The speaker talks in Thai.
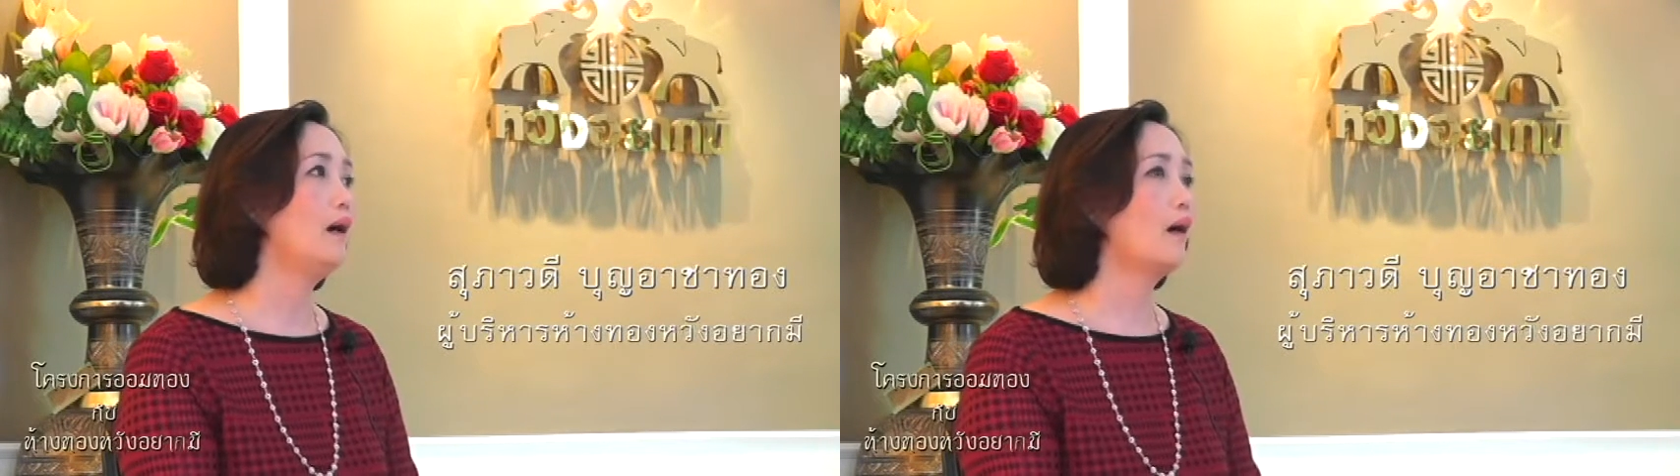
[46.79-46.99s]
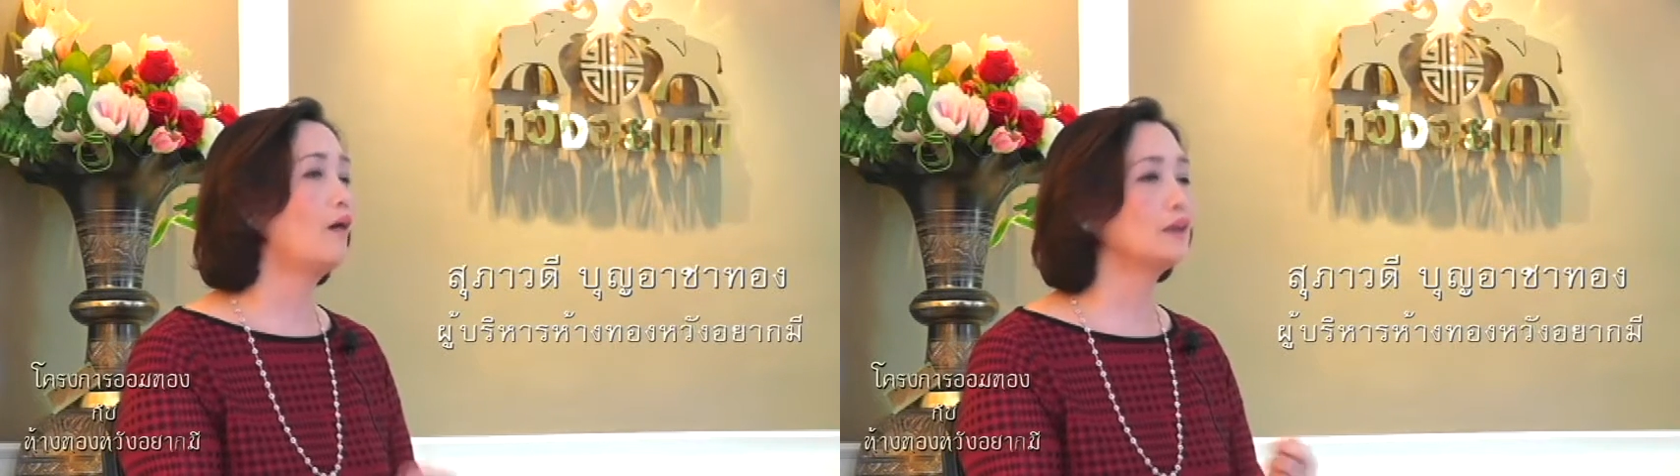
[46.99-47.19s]

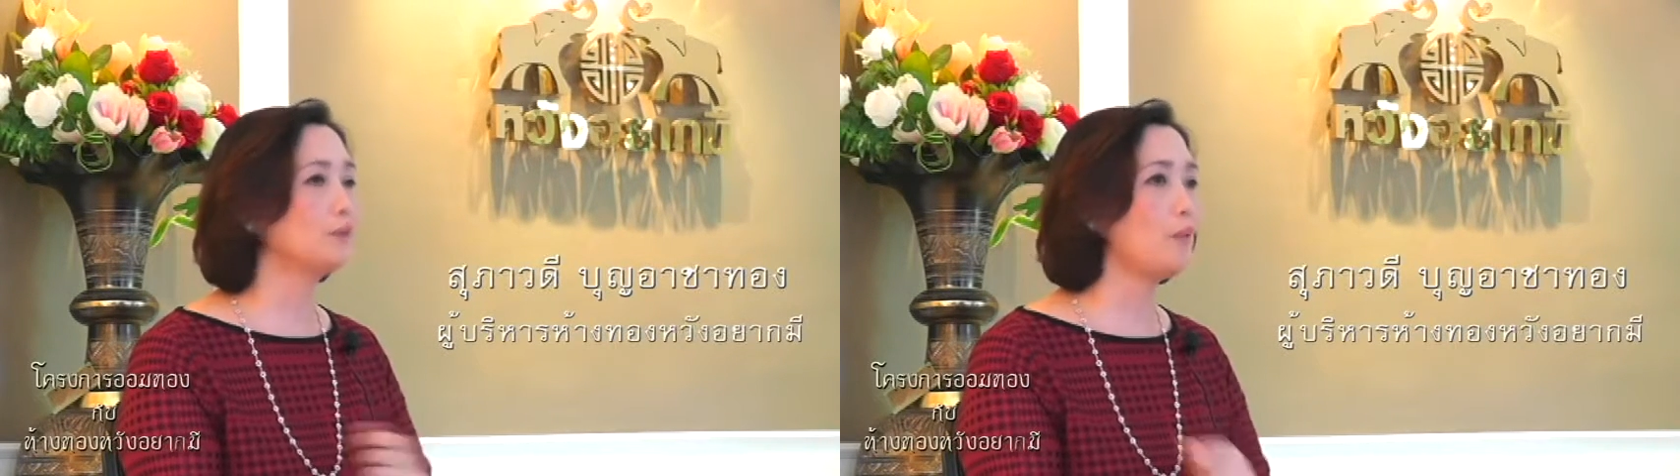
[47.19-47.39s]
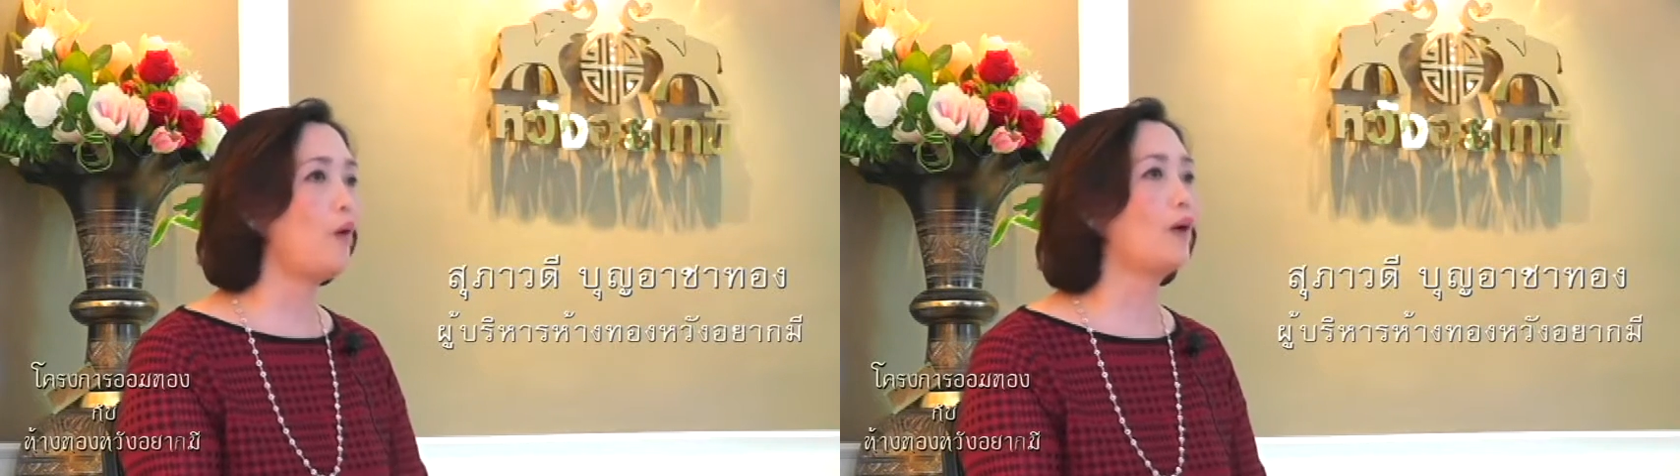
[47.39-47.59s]
เขาก็จะ
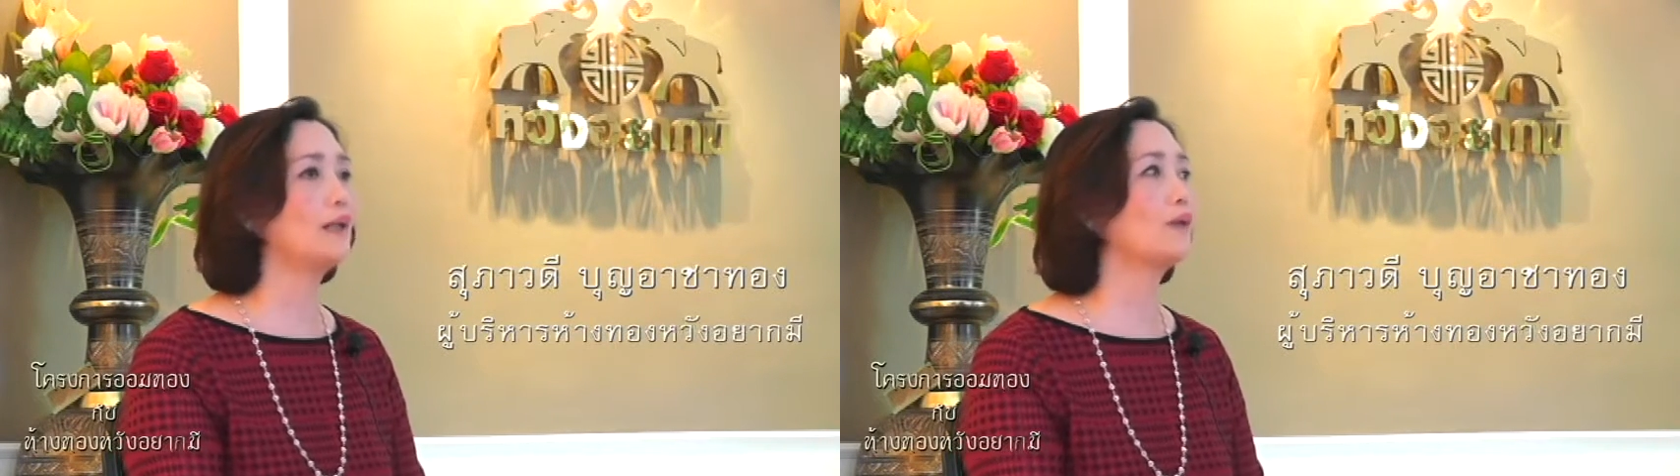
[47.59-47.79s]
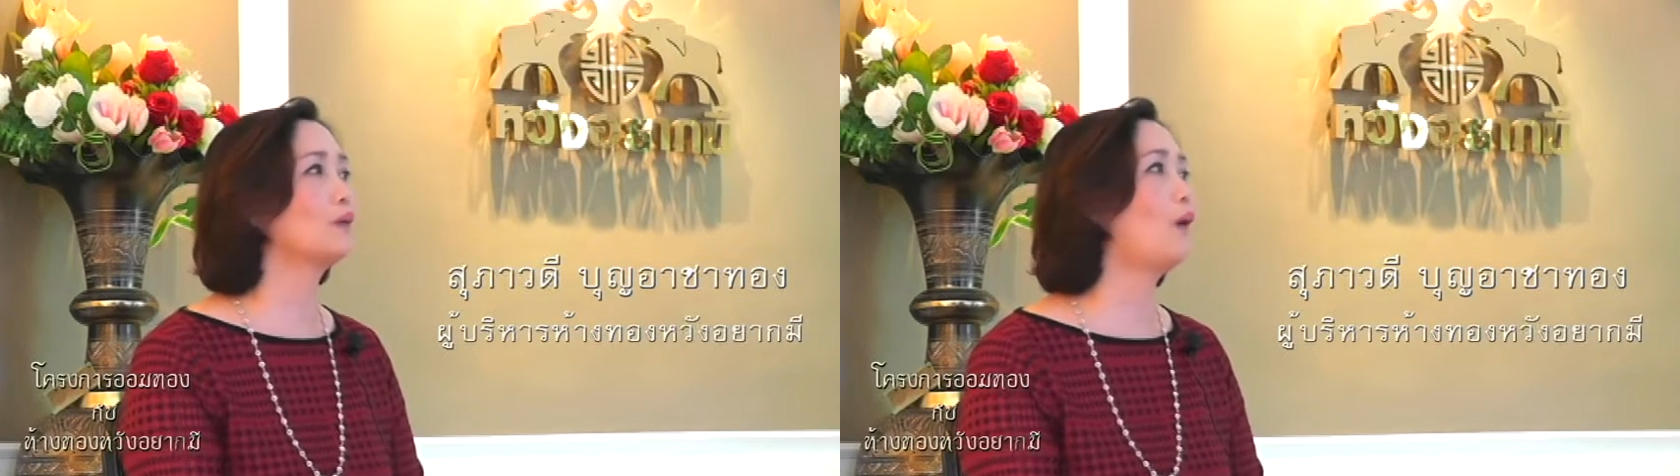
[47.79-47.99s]
ไปบอกกัน
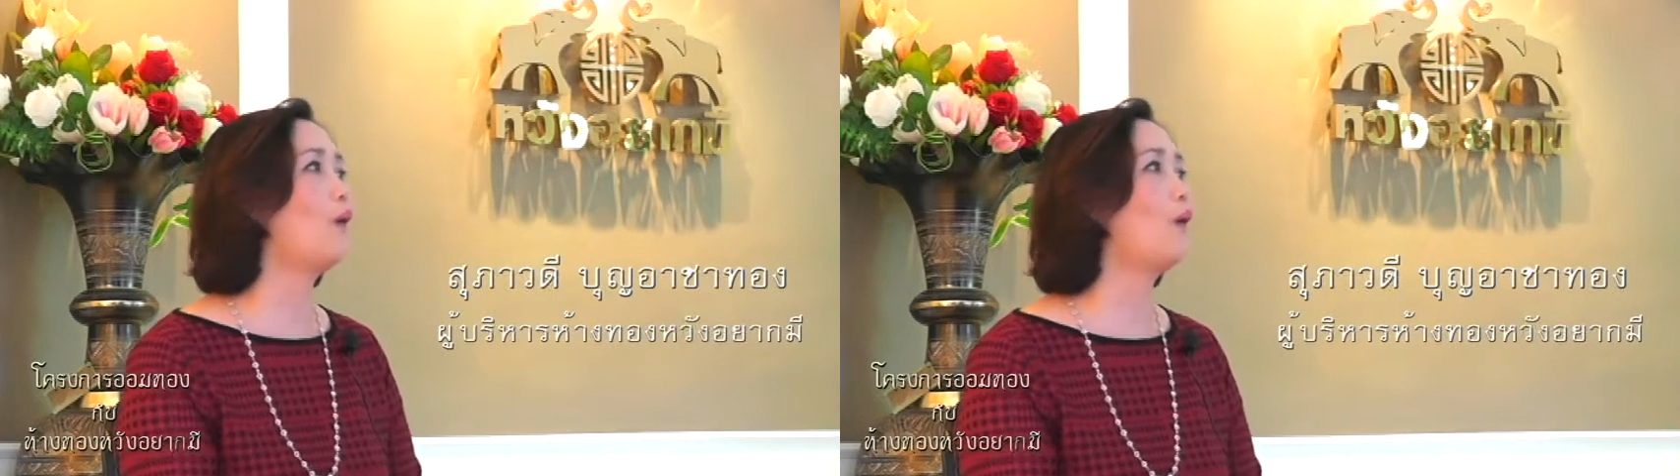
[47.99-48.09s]
ต่